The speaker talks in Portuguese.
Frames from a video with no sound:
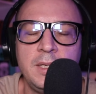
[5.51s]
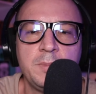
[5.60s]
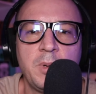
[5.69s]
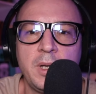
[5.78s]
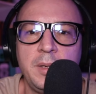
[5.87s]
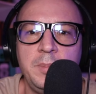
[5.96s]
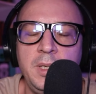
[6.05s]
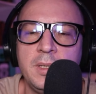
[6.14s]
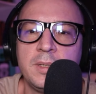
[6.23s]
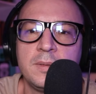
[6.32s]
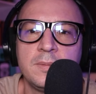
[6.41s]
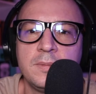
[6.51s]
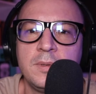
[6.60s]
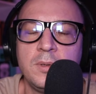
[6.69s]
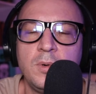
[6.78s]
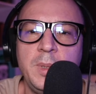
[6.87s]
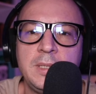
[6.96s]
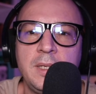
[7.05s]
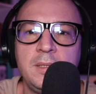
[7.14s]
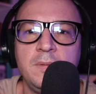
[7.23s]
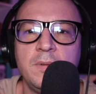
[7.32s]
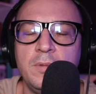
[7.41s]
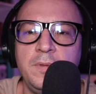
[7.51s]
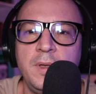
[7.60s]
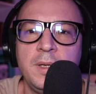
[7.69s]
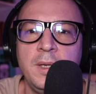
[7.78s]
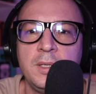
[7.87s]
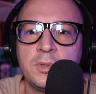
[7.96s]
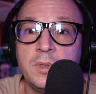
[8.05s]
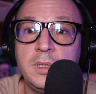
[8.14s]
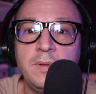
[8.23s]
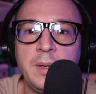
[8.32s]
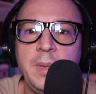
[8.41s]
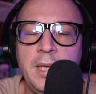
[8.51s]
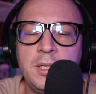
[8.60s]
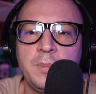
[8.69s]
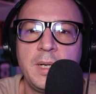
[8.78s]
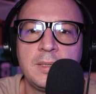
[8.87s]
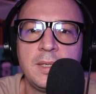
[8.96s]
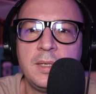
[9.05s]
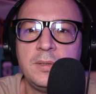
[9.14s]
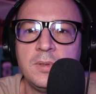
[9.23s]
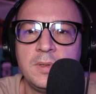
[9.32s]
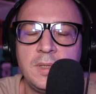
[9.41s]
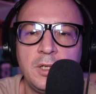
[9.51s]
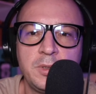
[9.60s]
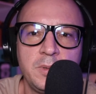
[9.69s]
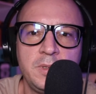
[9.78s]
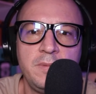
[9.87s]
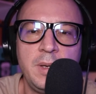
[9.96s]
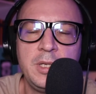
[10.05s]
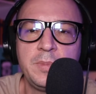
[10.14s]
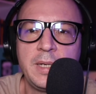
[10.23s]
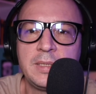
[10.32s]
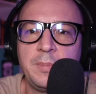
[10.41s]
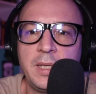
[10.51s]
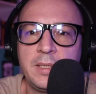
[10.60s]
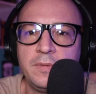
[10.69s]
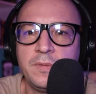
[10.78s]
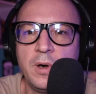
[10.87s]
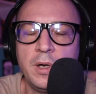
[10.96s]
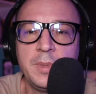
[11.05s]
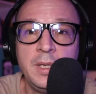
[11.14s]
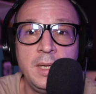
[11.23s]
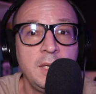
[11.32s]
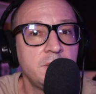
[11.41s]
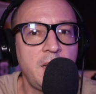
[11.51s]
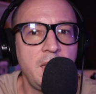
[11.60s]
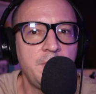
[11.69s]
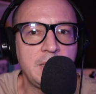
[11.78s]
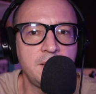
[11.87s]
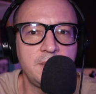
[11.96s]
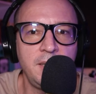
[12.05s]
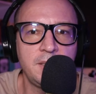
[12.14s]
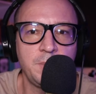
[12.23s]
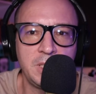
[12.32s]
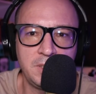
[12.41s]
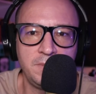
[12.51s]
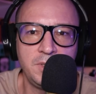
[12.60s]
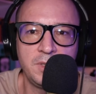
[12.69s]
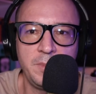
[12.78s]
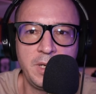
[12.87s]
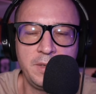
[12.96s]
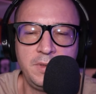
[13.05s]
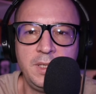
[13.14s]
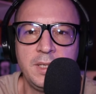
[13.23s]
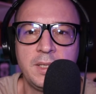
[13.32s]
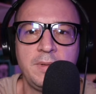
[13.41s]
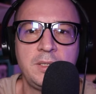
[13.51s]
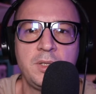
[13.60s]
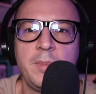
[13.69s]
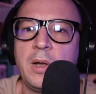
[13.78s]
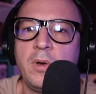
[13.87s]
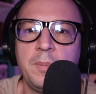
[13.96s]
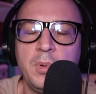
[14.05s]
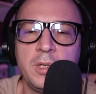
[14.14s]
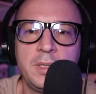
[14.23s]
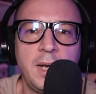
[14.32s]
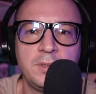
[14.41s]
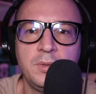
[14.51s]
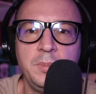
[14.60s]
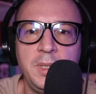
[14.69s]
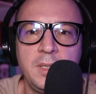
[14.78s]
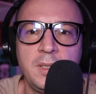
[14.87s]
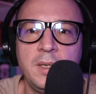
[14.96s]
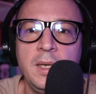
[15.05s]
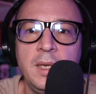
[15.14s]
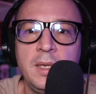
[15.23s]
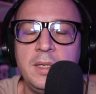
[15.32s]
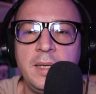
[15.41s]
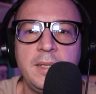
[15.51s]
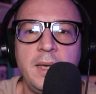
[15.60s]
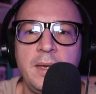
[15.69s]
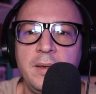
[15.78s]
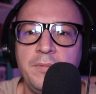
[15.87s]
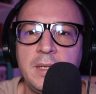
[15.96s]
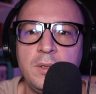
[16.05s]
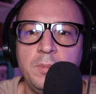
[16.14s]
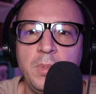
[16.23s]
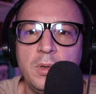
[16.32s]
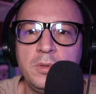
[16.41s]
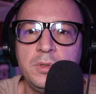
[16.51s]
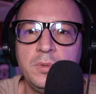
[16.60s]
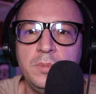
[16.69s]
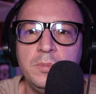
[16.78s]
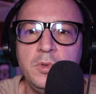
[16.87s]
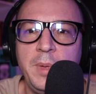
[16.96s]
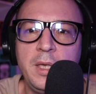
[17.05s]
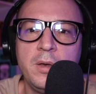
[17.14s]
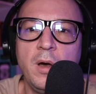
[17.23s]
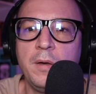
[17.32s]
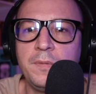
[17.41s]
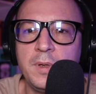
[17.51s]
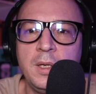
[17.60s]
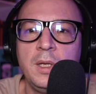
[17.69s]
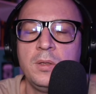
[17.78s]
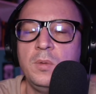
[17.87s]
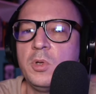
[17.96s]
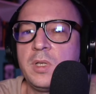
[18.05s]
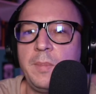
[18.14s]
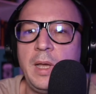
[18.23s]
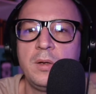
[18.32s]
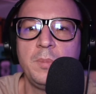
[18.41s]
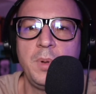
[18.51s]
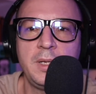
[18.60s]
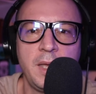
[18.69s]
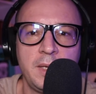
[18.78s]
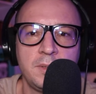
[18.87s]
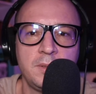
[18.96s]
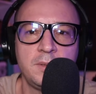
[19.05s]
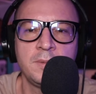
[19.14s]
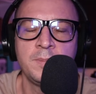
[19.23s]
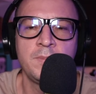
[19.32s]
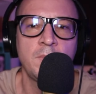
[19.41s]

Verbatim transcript: nesse programinha que eu comecei a desenvolver exclusivamente para essa rede social, exclusivamente para essa plataforma. Já rebatizei, você pode ter visto aí pela vinheta, vai se chamar agora Por Trás do Mic. E a ideia é fazer um pouco de um, do making-off do meu trabalho com podcasts.